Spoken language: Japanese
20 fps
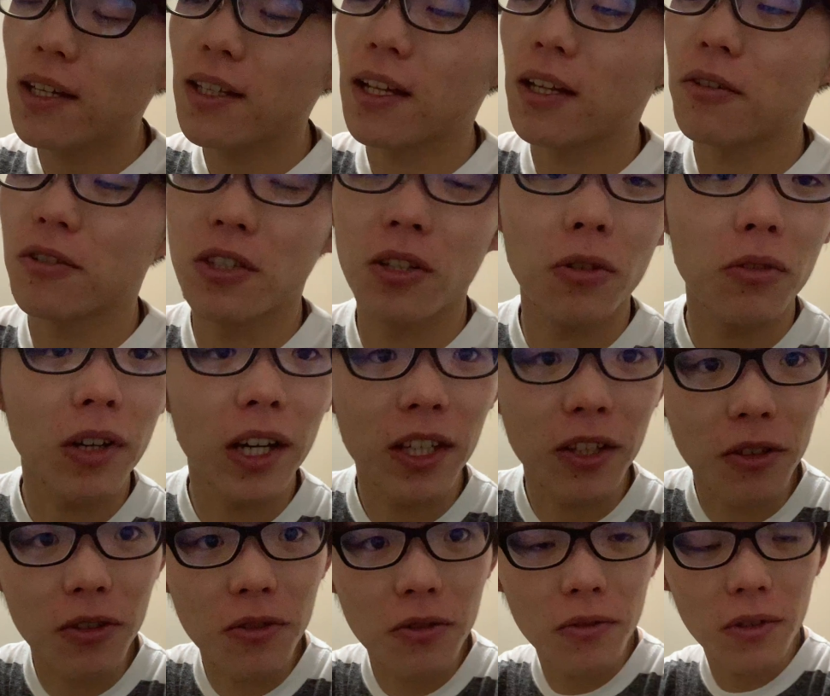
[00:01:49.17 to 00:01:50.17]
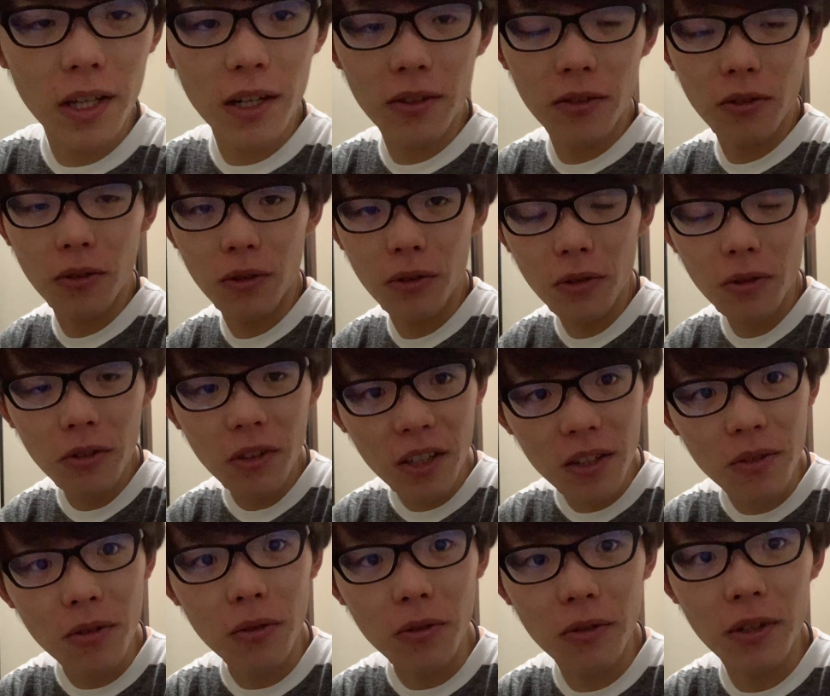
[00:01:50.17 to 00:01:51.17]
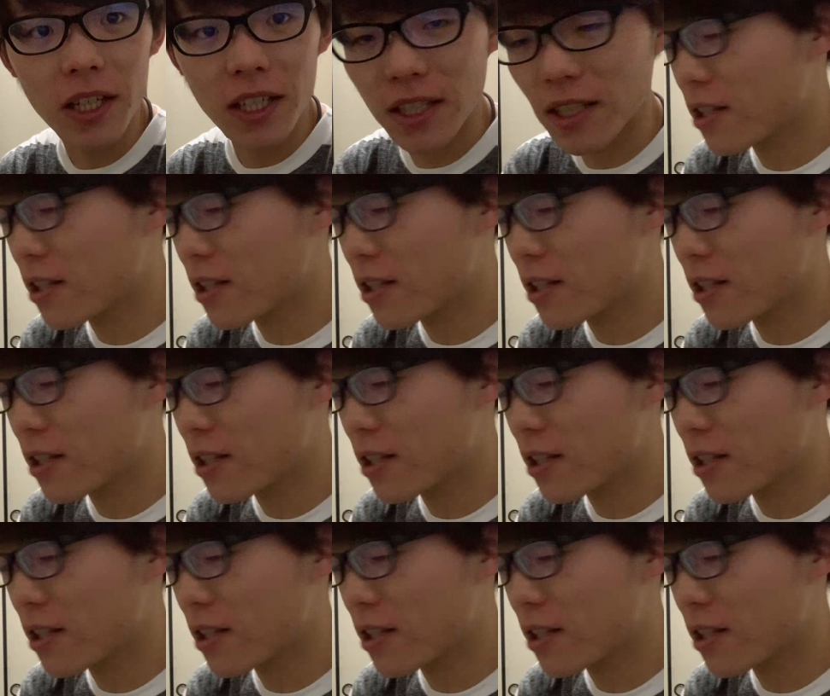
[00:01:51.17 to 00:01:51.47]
楽しいことが一つ増えるということですごく嬉しい